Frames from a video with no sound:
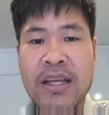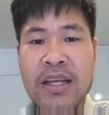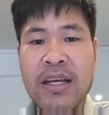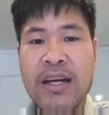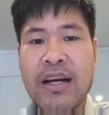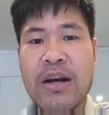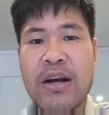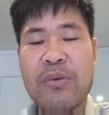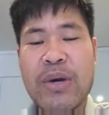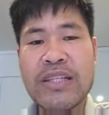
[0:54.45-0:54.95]

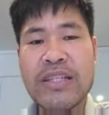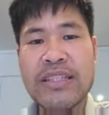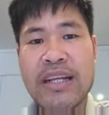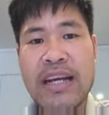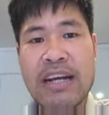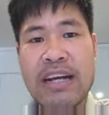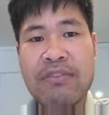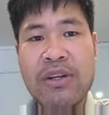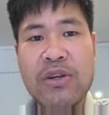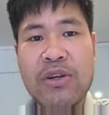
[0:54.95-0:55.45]
ạ à, quay trở
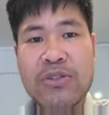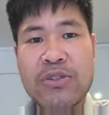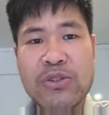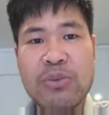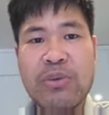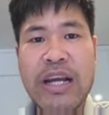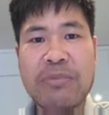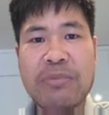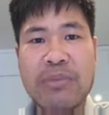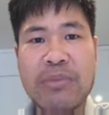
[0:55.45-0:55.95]
lại với nội dung
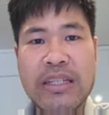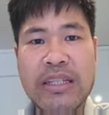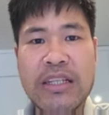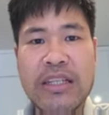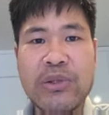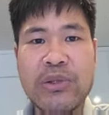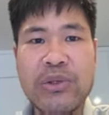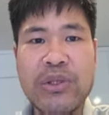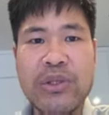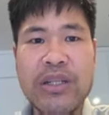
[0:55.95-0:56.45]
ngày hôm nay thì
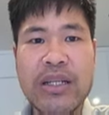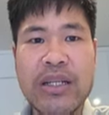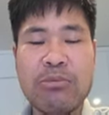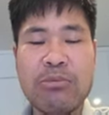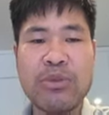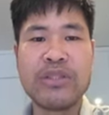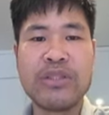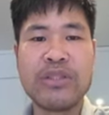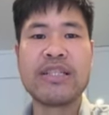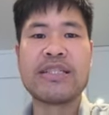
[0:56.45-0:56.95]
tôi
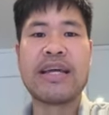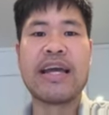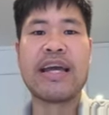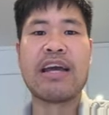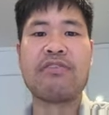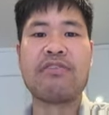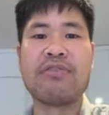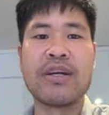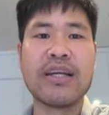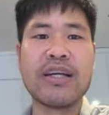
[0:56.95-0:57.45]
muốn chia
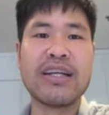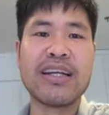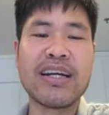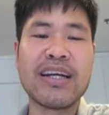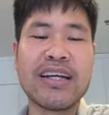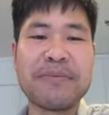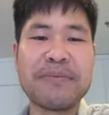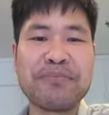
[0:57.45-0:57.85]
sẻ về